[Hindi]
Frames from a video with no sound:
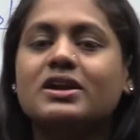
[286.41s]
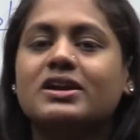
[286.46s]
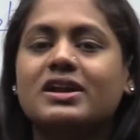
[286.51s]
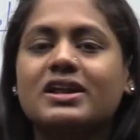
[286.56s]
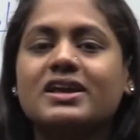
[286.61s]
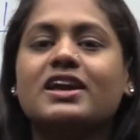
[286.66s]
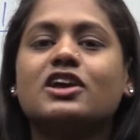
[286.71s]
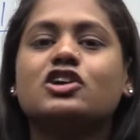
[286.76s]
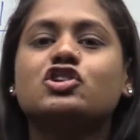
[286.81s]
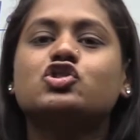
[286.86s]

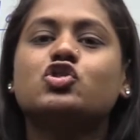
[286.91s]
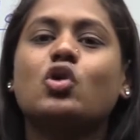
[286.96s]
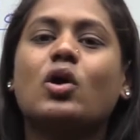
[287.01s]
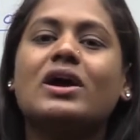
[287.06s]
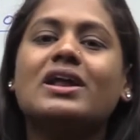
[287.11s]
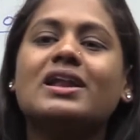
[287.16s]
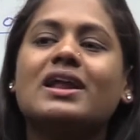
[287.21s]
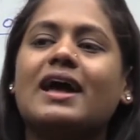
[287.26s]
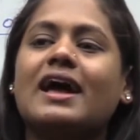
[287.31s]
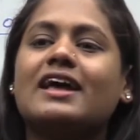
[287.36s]
ठीक है
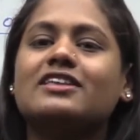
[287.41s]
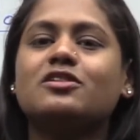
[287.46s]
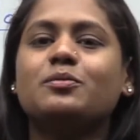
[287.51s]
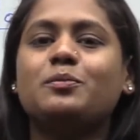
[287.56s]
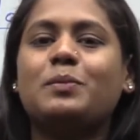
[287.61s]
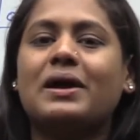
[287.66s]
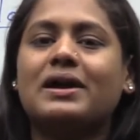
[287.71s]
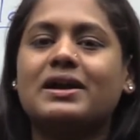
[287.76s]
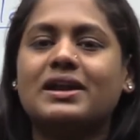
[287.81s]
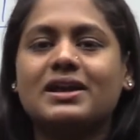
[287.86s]
सॉइल एज अ
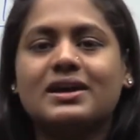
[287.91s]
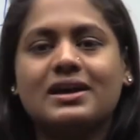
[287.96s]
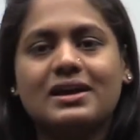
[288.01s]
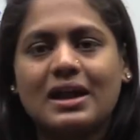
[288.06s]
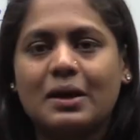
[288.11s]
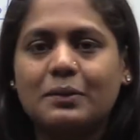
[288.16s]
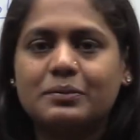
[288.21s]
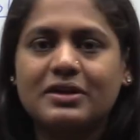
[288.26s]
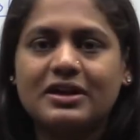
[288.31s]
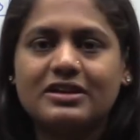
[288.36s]
पार्टिकल
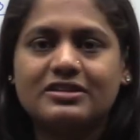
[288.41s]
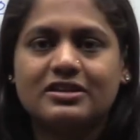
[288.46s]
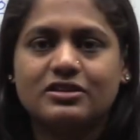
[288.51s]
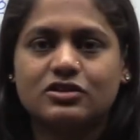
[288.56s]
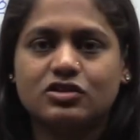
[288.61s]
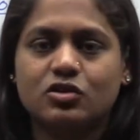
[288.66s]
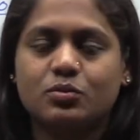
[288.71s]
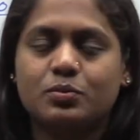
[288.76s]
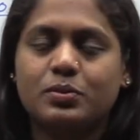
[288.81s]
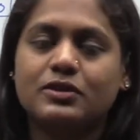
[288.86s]
आप देख
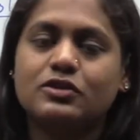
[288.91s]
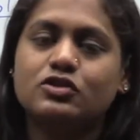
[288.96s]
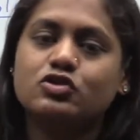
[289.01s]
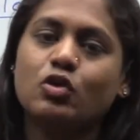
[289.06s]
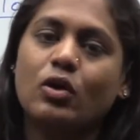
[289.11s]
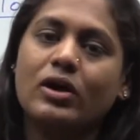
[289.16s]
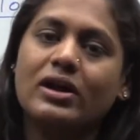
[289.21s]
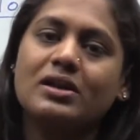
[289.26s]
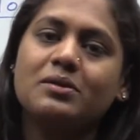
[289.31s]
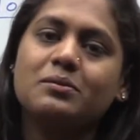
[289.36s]
सकते हो पर
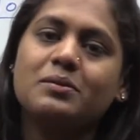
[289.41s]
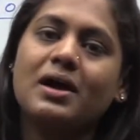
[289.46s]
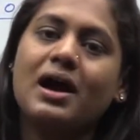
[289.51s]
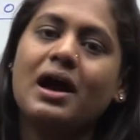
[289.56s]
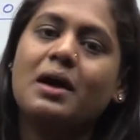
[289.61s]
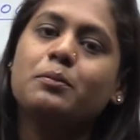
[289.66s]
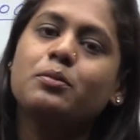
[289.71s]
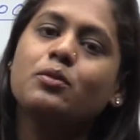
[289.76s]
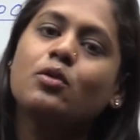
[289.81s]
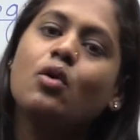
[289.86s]
सॉइल में
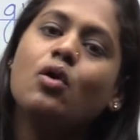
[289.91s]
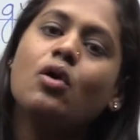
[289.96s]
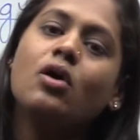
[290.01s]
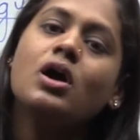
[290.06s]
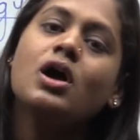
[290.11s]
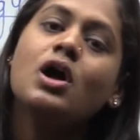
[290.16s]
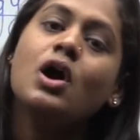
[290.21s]
आपको